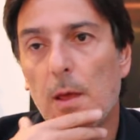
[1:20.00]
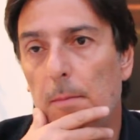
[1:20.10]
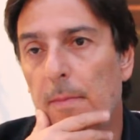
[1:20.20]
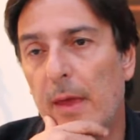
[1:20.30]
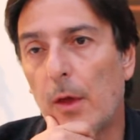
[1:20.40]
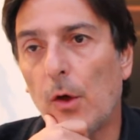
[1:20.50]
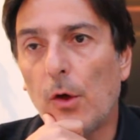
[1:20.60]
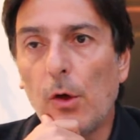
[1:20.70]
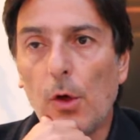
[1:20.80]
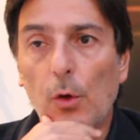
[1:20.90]
C'est ça. Mais
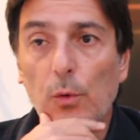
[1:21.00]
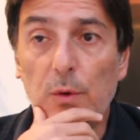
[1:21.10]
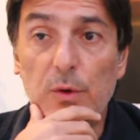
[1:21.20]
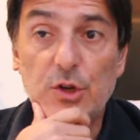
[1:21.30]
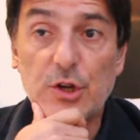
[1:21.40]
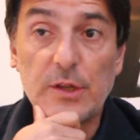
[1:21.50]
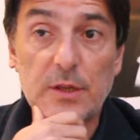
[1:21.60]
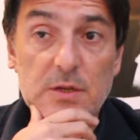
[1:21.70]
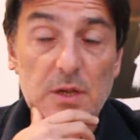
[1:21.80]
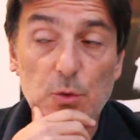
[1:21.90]
oui, oui, j'ai
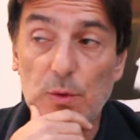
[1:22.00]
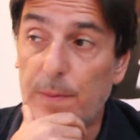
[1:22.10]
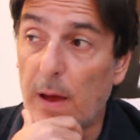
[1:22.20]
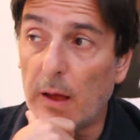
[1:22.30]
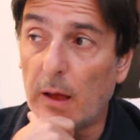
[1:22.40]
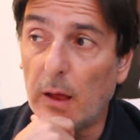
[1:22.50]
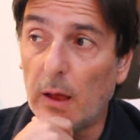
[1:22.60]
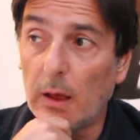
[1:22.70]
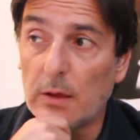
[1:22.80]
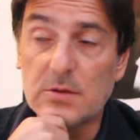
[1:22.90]
été séduit par
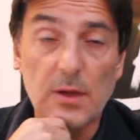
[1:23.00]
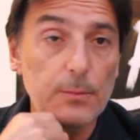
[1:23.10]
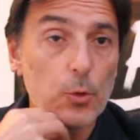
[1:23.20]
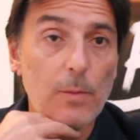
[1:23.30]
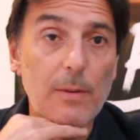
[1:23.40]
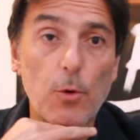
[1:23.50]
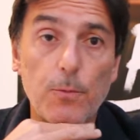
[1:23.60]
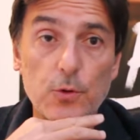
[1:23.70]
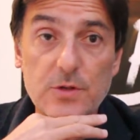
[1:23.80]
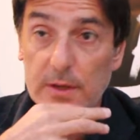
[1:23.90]
un, script qu'on m'a
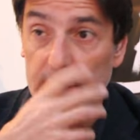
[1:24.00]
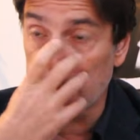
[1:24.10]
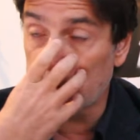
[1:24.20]
proposé.